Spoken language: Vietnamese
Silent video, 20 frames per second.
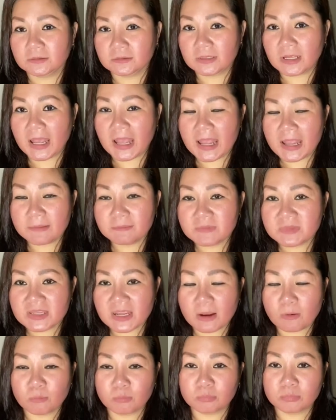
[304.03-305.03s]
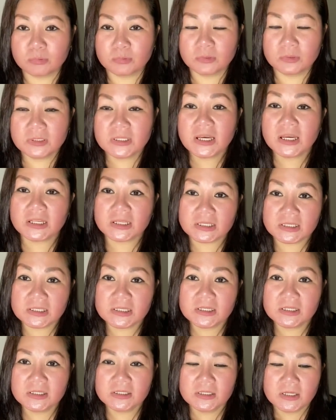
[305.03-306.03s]
em chồng của thủy
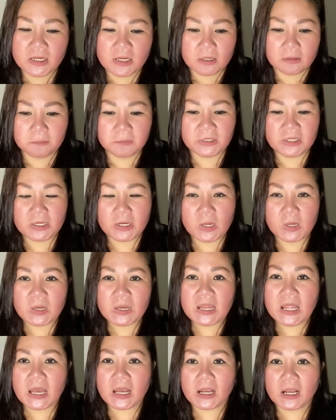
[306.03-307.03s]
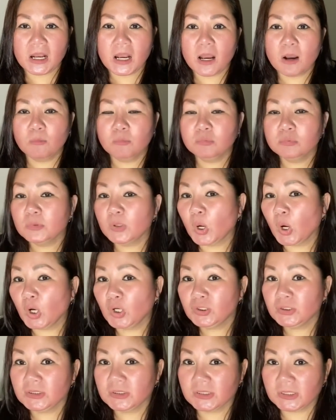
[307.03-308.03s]
á, mới nói là không
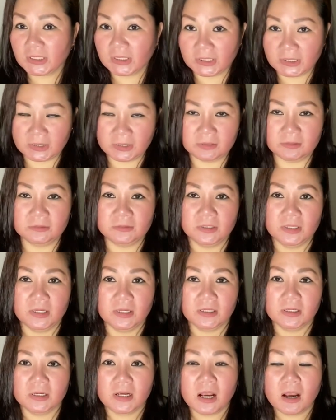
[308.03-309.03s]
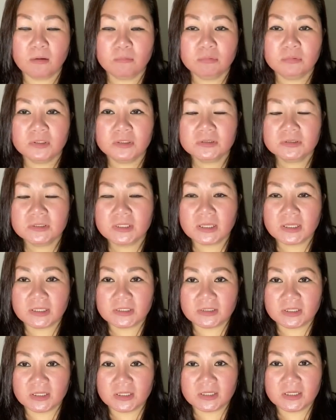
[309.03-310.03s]
có tiền không có
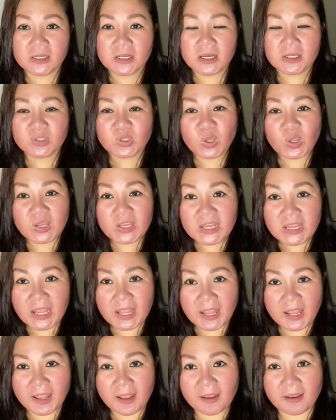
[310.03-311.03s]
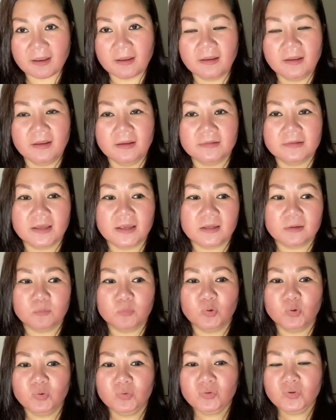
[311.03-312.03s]
tiền để à, thuê nhà thì
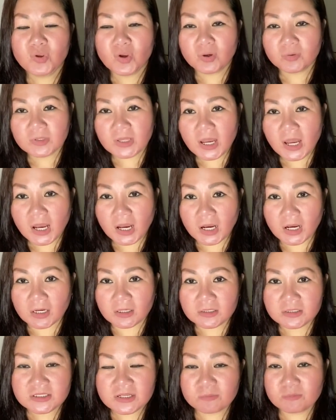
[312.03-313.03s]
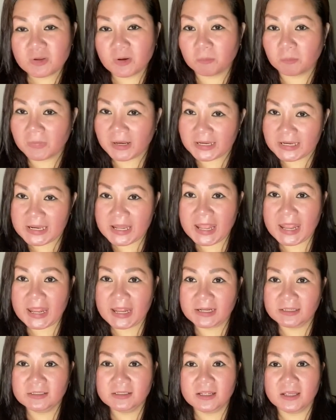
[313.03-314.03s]
muốn vô đó ở trong vòng mấy
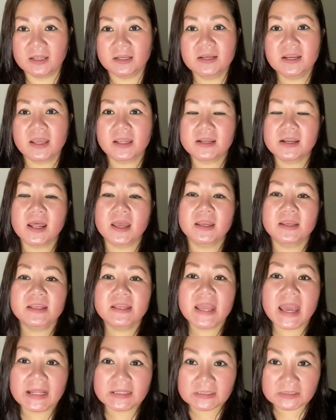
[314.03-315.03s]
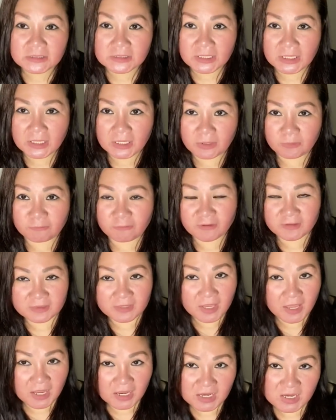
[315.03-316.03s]
tháng để để để dành tiền và
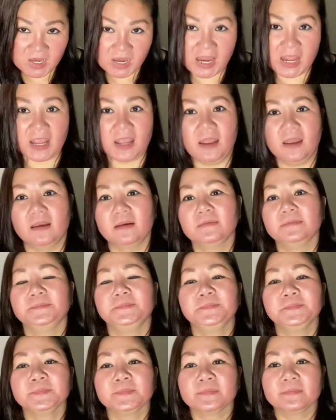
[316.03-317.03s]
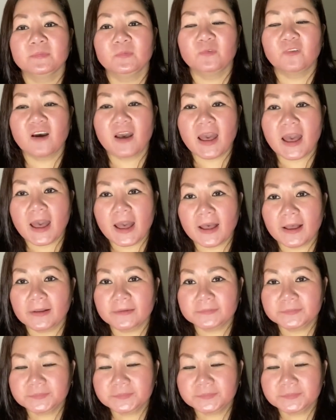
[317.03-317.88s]
thuê nhà và